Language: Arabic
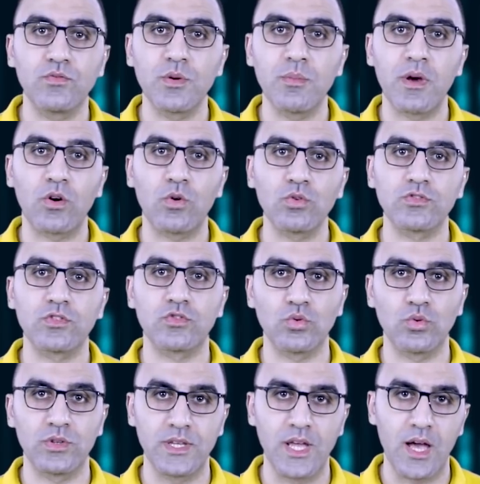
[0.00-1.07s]
فيما يخص
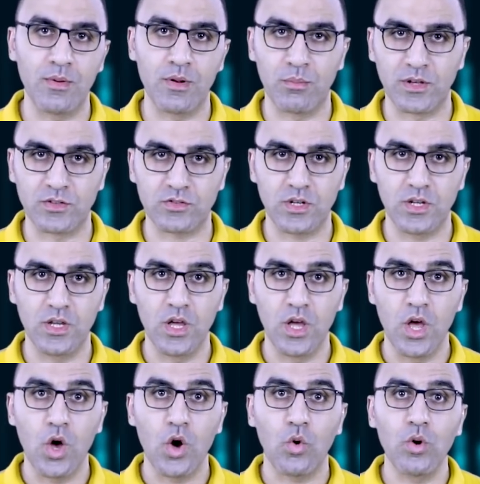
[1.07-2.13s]
سوق الذهب المصري
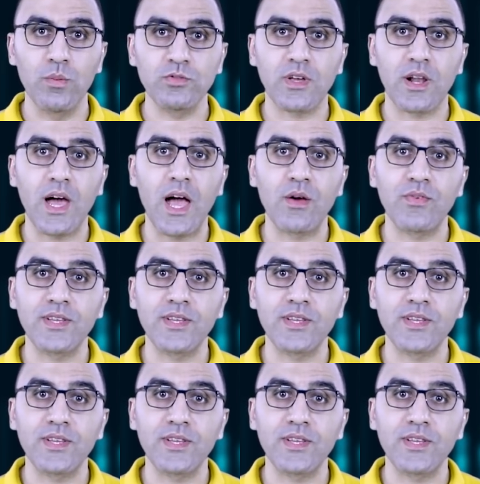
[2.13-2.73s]
وبصراحه